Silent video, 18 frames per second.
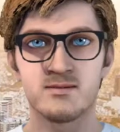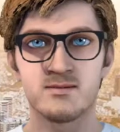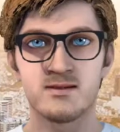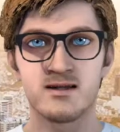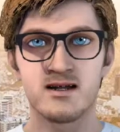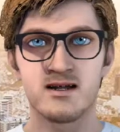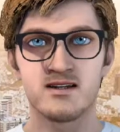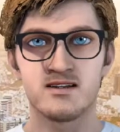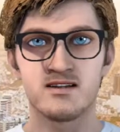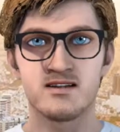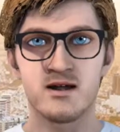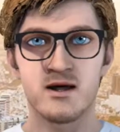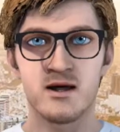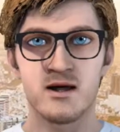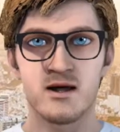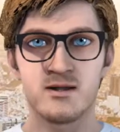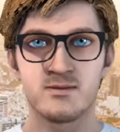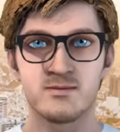tê quý G,
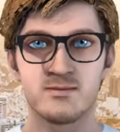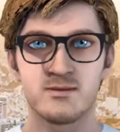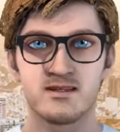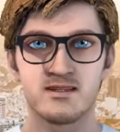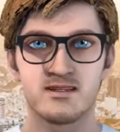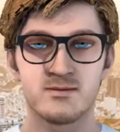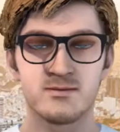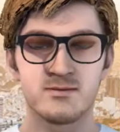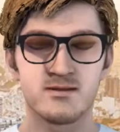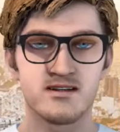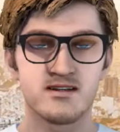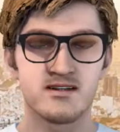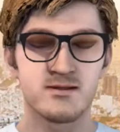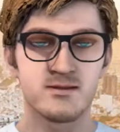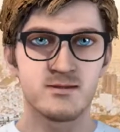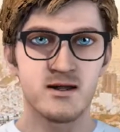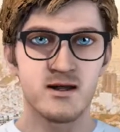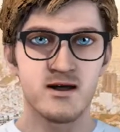không chỉ
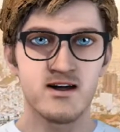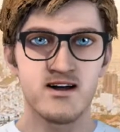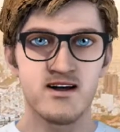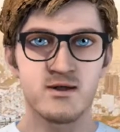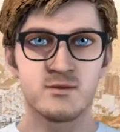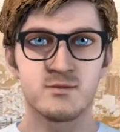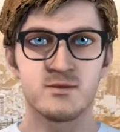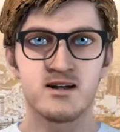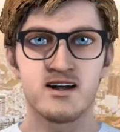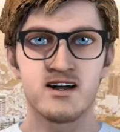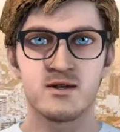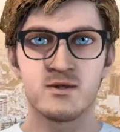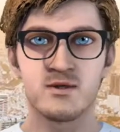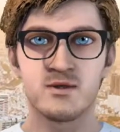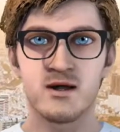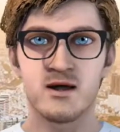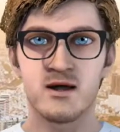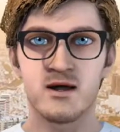con tôi mà nhiều người sẽ
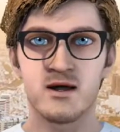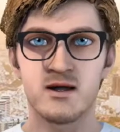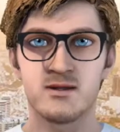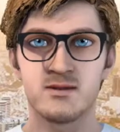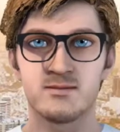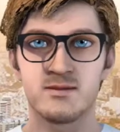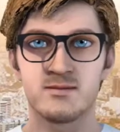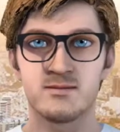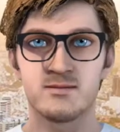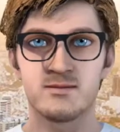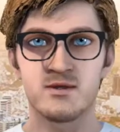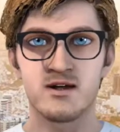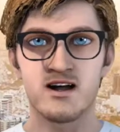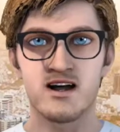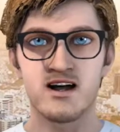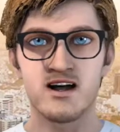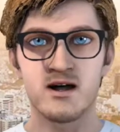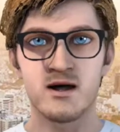tự hào. Đương
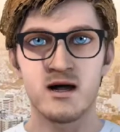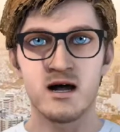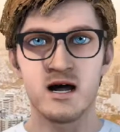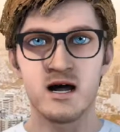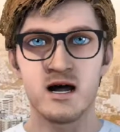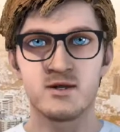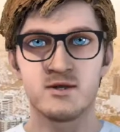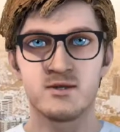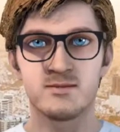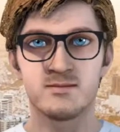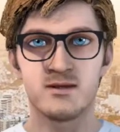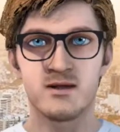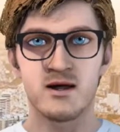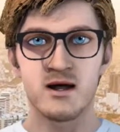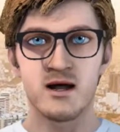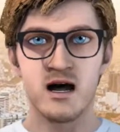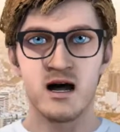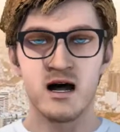nhiên Văn Đức cũng như nhiều
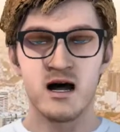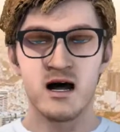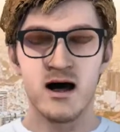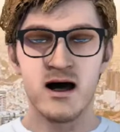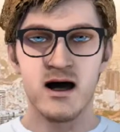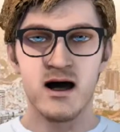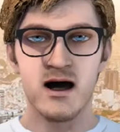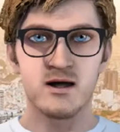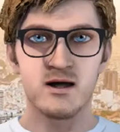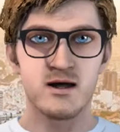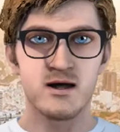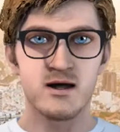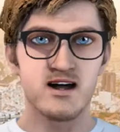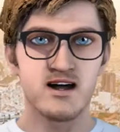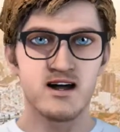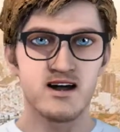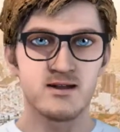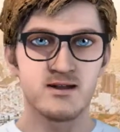cầu thủ khát khao trở
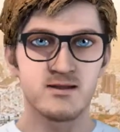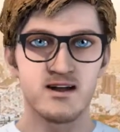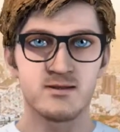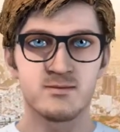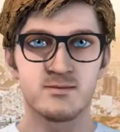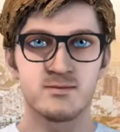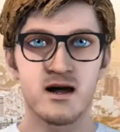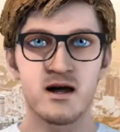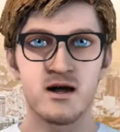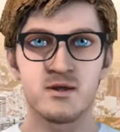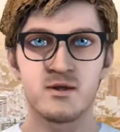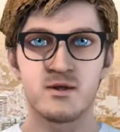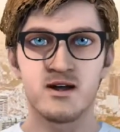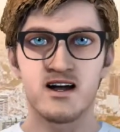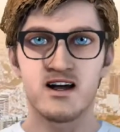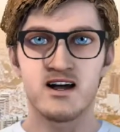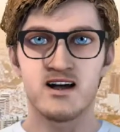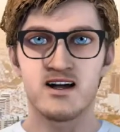lại. Văn Đức trở
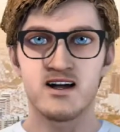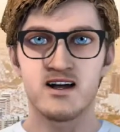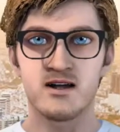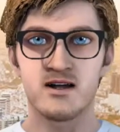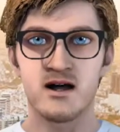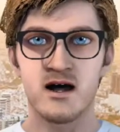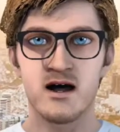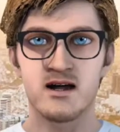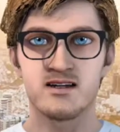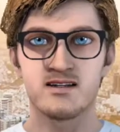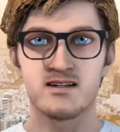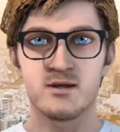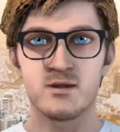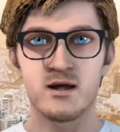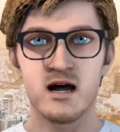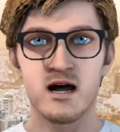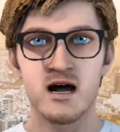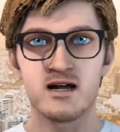lại ngay trận gặp Sài
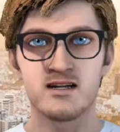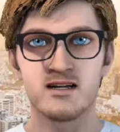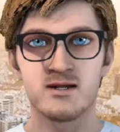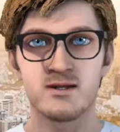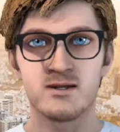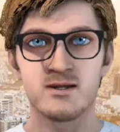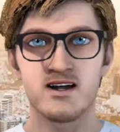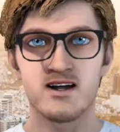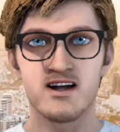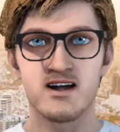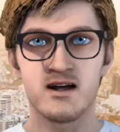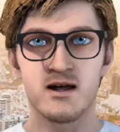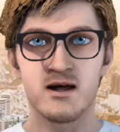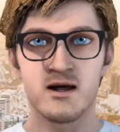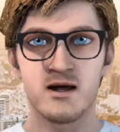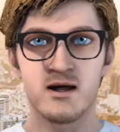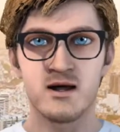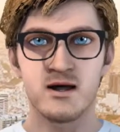Gòn giúp cổ động viên
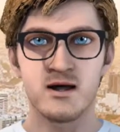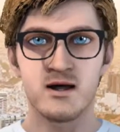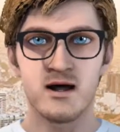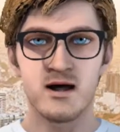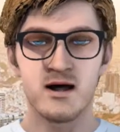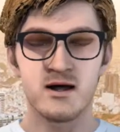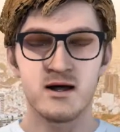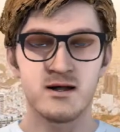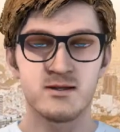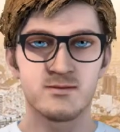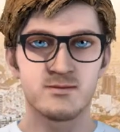S L N A tin